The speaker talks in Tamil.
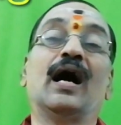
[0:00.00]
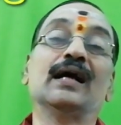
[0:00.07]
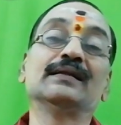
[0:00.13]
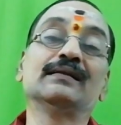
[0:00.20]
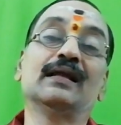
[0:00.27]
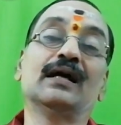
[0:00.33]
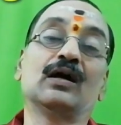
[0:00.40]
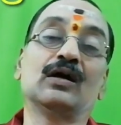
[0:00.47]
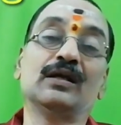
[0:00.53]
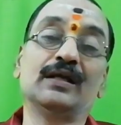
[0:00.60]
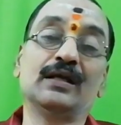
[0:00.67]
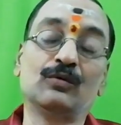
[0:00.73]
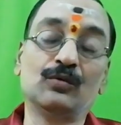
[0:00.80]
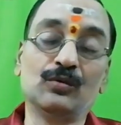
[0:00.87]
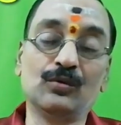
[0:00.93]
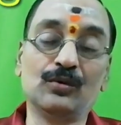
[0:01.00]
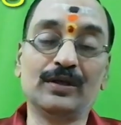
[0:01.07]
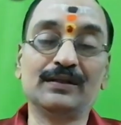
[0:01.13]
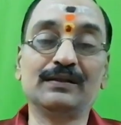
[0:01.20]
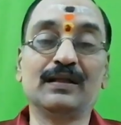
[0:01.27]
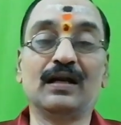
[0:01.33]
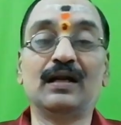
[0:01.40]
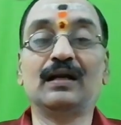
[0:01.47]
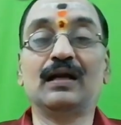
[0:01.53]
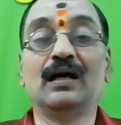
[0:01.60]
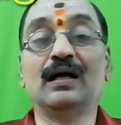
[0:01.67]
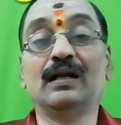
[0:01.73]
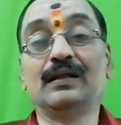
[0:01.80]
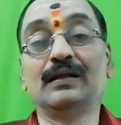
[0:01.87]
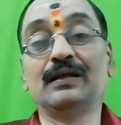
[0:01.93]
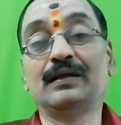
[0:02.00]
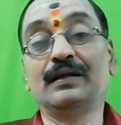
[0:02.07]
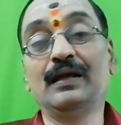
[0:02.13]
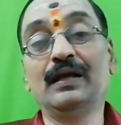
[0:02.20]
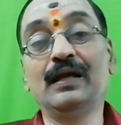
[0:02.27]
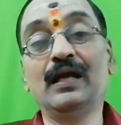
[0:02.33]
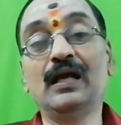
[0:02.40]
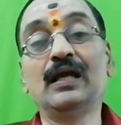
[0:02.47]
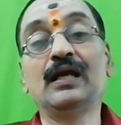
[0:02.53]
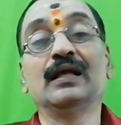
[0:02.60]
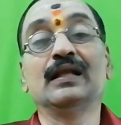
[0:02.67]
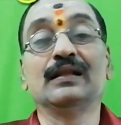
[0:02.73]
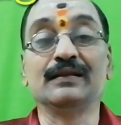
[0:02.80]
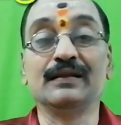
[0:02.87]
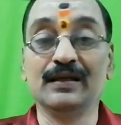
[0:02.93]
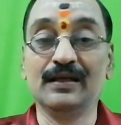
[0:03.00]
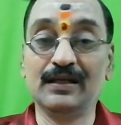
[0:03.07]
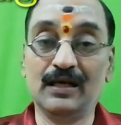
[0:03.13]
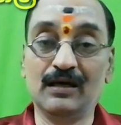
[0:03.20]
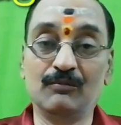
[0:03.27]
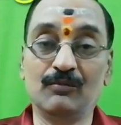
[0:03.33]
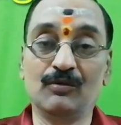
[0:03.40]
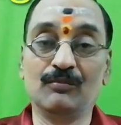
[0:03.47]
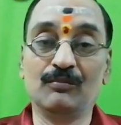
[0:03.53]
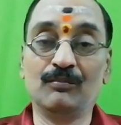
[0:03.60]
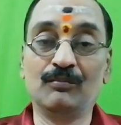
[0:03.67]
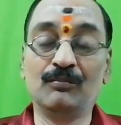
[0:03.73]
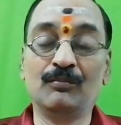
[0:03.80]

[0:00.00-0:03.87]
அந்த குரு எந்திர டாலருக்கு தினமும்